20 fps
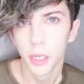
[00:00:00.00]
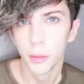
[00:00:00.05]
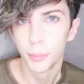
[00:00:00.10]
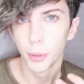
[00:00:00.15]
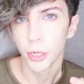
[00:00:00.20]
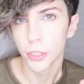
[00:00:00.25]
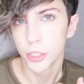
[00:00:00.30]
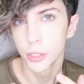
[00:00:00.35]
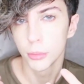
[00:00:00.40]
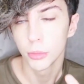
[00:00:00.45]
Il
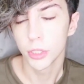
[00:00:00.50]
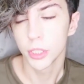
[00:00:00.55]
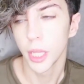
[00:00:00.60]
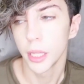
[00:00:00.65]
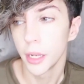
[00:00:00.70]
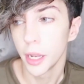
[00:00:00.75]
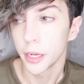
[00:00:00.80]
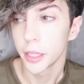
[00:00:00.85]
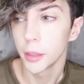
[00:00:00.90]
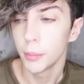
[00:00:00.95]
prossimo
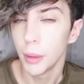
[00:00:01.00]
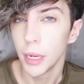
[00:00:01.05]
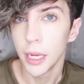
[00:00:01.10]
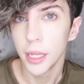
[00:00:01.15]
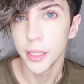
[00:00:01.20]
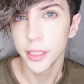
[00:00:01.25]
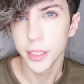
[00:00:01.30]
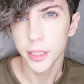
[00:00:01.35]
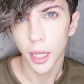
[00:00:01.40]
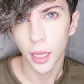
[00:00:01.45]
standard di
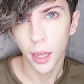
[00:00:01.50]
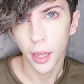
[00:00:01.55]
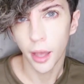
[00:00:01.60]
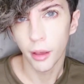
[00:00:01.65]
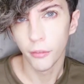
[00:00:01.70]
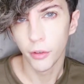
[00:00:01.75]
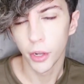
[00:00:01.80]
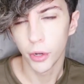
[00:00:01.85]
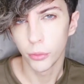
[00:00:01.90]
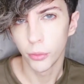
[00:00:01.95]
bellezza è
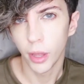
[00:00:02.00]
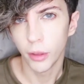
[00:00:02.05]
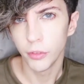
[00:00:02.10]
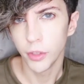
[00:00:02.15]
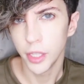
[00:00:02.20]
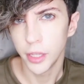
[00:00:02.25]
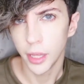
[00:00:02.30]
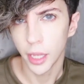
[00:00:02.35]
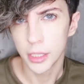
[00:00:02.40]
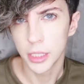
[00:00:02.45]
avere una
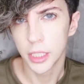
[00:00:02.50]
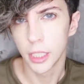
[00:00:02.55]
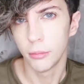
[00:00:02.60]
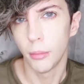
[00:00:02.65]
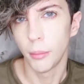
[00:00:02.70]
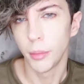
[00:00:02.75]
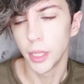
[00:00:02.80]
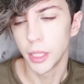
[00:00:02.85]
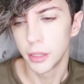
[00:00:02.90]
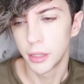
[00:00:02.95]
vita
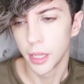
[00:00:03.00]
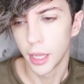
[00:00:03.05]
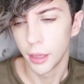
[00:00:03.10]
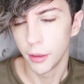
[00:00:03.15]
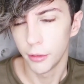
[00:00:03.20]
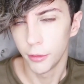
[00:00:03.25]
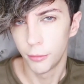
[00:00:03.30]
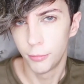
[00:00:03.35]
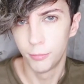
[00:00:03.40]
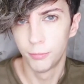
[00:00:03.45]

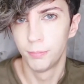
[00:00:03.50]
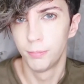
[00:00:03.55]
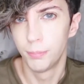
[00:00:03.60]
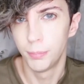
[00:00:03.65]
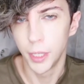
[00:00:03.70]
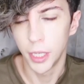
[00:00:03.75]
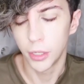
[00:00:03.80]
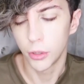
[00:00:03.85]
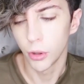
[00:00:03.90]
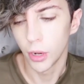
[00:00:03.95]
estremamente
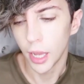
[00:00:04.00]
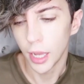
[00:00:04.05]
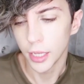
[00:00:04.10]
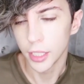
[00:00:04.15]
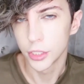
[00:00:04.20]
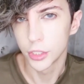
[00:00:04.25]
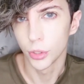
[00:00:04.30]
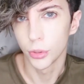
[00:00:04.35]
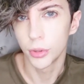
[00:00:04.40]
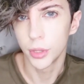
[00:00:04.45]
piccola
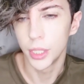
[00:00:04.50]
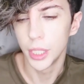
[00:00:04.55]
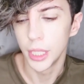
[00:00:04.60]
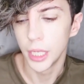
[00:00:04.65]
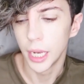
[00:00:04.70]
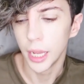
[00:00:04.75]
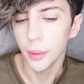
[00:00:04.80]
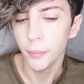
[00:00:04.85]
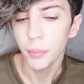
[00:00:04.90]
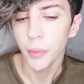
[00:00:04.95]
e
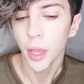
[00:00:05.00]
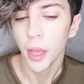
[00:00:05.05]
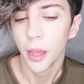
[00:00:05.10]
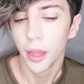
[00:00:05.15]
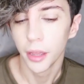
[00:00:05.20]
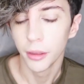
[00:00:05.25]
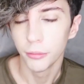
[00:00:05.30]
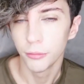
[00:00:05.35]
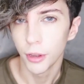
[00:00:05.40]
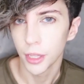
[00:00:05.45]
sottile
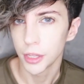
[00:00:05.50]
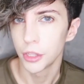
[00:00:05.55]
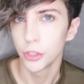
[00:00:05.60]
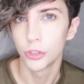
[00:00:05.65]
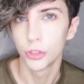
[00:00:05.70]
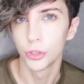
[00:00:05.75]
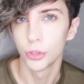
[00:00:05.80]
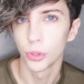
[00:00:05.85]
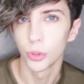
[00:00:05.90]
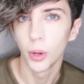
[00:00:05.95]
e infatti
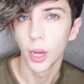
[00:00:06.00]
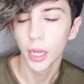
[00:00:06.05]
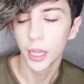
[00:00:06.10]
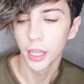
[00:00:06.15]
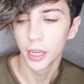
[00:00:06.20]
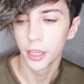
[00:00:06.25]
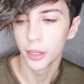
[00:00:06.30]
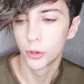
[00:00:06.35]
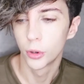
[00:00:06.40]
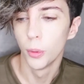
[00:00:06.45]
ci sono
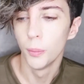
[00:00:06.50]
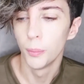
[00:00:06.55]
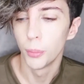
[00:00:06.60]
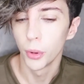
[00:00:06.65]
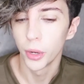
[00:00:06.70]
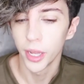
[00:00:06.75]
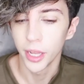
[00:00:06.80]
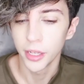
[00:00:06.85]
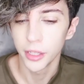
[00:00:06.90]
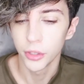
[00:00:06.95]
anche dei
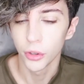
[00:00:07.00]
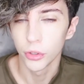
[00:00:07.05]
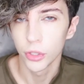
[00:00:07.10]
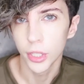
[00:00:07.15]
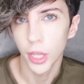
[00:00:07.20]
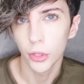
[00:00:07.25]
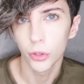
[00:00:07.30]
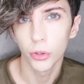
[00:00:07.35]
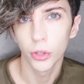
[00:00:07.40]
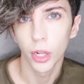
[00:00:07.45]
componenti ogni
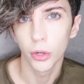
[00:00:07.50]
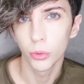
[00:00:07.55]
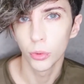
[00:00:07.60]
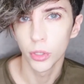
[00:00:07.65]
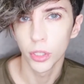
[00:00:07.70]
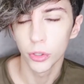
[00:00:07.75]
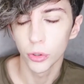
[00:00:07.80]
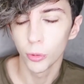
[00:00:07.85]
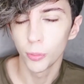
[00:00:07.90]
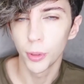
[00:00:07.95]
tanto di
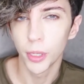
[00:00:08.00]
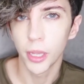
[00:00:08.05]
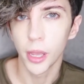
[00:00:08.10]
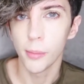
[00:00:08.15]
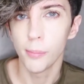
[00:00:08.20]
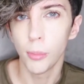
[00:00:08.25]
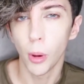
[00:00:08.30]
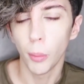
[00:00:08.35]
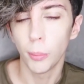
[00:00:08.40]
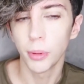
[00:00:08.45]
alcuni gruppi
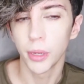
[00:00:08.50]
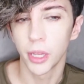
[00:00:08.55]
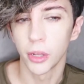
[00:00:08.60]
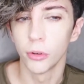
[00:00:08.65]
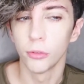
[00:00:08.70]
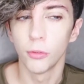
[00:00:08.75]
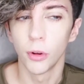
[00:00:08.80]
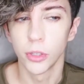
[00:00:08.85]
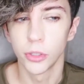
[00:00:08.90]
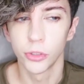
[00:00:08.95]
K-pop che
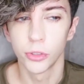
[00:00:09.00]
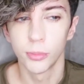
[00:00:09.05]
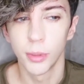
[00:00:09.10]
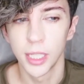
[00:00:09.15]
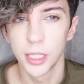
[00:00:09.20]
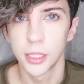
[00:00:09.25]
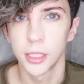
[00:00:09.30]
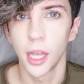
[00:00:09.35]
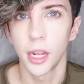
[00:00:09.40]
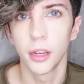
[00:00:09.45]
non vogliono
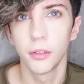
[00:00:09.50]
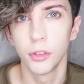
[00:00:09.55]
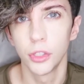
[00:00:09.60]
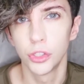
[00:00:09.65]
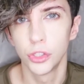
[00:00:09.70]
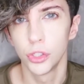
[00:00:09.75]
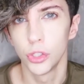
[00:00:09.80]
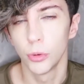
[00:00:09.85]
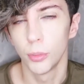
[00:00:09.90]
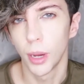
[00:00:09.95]
mai stare
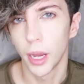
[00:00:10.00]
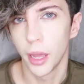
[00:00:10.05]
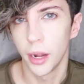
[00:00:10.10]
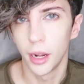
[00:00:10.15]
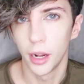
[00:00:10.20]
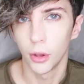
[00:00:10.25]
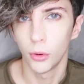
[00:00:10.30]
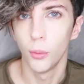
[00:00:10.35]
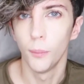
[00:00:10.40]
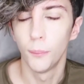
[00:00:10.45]
vicino
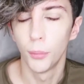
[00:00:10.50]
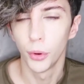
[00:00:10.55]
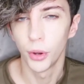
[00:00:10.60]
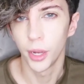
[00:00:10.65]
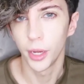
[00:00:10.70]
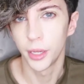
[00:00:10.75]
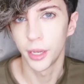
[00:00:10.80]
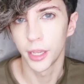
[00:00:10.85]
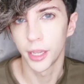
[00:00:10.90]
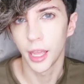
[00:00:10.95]
magari alla
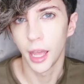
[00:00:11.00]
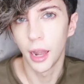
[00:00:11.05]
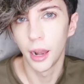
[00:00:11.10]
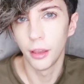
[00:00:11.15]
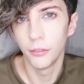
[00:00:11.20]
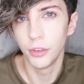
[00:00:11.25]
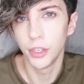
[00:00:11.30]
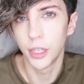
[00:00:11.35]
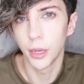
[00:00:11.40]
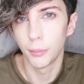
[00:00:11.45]
componente che ha
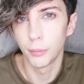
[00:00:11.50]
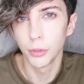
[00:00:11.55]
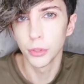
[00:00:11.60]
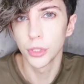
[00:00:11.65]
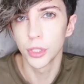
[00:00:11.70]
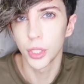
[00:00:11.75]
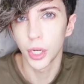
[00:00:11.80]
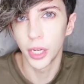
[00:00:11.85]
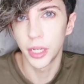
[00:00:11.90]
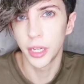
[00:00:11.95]
la vita più
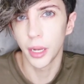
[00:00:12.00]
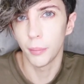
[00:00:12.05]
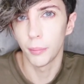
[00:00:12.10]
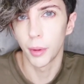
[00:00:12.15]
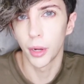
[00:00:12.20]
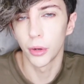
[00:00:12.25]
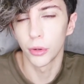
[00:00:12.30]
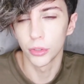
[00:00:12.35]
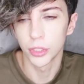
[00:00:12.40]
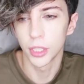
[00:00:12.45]
stretta
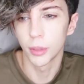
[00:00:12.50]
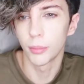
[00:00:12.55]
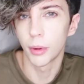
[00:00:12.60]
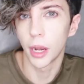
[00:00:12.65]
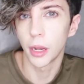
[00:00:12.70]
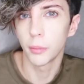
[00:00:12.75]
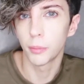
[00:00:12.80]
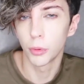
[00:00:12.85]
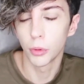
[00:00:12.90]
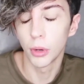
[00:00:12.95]
per non
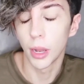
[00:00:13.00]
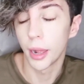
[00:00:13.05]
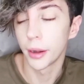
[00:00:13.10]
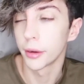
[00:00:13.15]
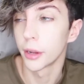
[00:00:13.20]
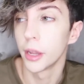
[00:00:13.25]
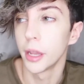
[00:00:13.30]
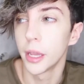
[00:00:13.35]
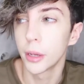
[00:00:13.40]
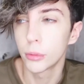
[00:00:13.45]
sembrare più
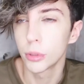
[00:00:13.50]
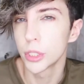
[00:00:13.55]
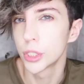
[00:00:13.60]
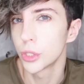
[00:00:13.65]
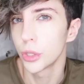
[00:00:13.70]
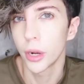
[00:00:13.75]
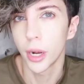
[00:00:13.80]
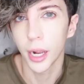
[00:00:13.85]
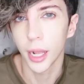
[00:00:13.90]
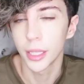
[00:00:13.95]
larga e
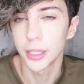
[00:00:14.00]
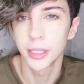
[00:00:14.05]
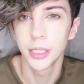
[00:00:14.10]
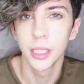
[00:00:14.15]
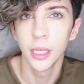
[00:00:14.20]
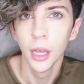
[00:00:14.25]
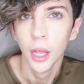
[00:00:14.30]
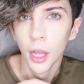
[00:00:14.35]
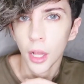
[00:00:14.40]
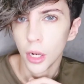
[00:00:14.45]
questo
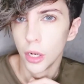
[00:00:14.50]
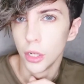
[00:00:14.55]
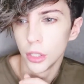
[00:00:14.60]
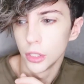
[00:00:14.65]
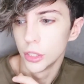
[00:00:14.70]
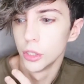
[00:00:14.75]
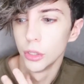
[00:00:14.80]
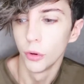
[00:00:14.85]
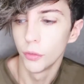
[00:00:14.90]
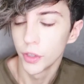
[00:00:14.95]
ragazzi
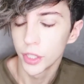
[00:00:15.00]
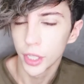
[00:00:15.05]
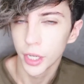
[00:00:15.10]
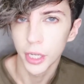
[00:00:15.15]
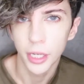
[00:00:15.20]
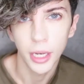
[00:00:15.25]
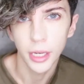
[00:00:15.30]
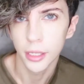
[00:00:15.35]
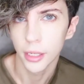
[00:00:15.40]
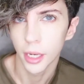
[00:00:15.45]
lo
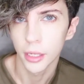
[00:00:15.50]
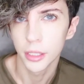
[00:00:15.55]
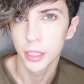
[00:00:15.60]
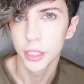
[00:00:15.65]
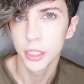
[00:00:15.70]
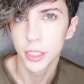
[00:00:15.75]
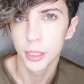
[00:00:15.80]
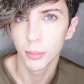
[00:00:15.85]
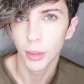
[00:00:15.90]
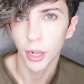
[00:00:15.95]
vedrete in
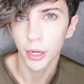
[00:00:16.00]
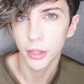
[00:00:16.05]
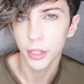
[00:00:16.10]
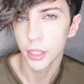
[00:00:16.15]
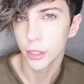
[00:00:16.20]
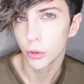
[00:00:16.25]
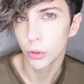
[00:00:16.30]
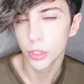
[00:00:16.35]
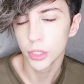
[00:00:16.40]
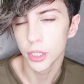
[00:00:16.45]
tantissimi
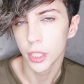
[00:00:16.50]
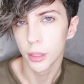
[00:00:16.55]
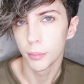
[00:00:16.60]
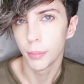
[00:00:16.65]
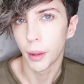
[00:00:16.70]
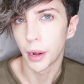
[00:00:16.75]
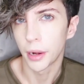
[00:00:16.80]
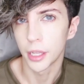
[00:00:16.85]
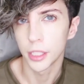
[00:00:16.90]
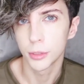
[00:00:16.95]
articoli se ne
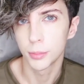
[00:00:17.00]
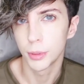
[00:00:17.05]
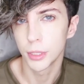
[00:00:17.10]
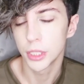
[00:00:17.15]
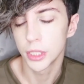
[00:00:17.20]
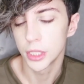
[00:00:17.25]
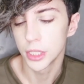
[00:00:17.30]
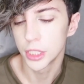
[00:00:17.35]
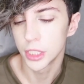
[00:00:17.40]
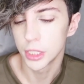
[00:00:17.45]
parla
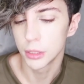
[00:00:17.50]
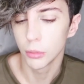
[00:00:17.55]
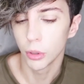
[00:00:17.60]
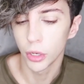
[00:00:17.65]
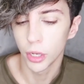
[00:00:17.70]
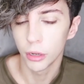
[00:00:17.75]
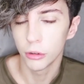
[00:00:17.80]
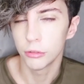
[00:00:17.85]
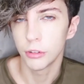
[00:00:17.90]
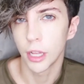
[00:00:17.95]

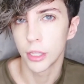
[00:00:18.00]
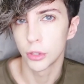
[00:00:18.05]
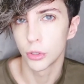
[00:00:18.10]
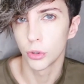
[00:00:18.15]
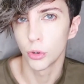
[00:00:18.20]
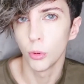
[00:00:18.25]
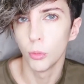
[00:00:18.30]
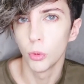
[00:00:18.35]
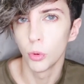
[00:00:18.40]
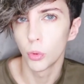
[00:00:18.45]
spessissimo del
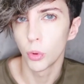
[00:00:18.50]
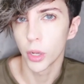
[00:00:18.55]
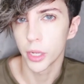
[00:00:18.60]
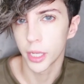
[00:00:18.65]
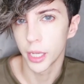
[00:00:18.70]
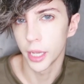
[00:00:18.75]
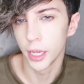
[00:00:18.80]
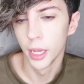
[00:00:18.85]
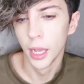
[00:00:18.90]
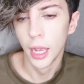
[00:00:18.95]
fatto comunque
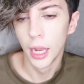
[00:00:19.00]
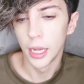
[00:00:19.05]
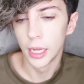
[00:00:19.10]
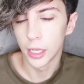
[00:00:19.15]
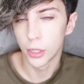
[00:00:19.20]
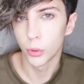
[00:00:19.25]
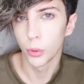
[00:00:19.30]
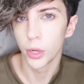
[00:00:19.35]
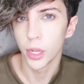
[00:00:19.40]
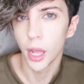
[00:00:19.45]
che
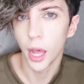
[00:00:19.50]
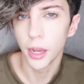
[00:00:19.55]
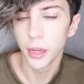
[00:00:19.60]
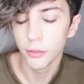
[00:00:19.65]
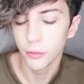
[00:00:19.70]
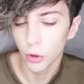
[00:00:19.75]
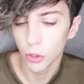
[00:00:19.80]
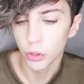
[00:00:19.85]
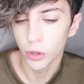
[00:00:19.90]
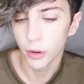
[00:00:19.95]
le
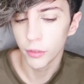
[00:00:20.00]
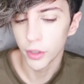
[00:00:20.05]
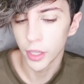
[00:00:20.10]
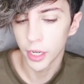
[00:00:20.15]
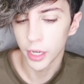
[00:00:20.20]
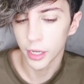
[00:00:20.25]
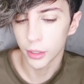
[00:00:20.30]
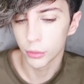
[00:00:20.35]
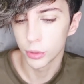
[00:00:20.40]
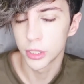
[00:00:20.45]
coreane vogliono
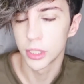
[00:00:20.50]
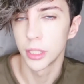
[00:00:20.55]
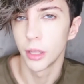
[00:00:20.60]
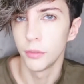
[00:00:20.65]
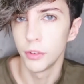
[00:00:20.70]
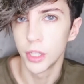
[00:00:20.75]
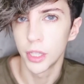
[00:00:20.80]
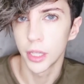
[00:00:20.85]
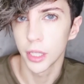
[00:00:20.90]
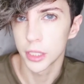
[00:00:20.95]
avere
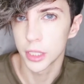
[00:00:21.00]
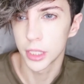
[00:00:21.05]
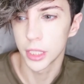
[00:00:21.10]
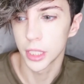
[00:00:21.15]
questa vita